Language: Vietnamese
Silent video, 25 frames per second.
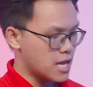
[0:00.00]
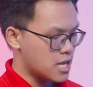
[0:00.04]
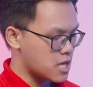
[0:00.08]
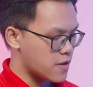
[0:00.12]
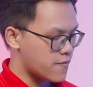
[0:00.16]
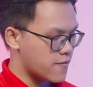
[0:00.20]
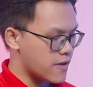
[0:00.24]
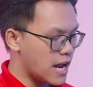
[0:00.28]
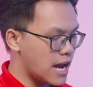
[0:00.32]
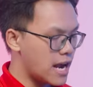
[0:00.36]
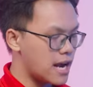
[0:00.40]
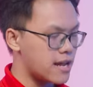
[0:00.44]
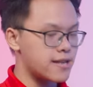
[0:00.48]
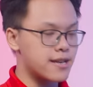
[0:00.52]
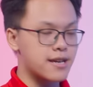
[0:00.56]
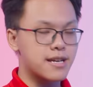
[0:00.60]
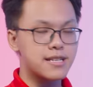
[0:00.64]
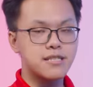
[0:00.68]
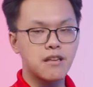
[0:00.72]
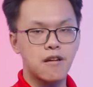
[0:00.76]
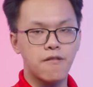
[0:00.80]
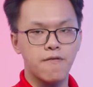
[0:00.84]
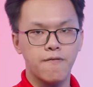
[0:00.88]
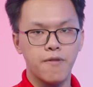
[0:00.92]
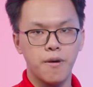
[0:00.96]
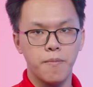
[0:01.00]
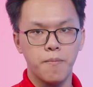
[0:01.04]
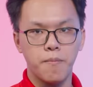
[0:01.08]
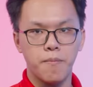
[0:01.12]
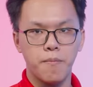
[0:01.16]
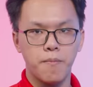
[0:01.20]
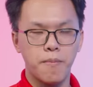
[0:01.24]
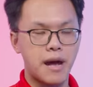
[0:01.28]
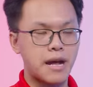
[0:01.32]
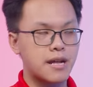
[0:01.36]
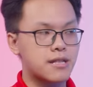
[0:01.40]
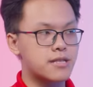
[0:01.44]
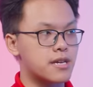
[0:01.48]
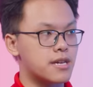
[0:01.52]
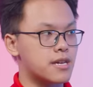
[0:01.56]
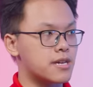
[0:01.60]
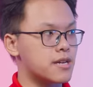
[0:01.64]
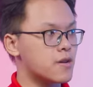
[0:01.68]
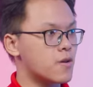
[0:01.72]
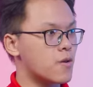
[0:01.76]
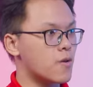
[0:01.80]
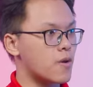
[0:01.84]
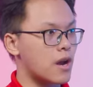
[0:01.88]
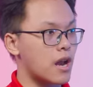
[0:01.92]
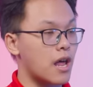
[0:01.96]
thì đây là những cái sản phẩm mang
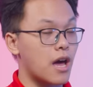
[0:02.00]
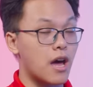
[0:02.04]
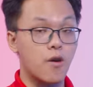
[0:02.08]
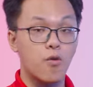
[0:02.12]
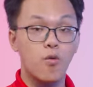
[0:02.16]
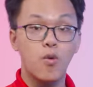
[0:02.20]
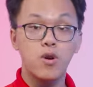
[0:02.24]
tính gọi là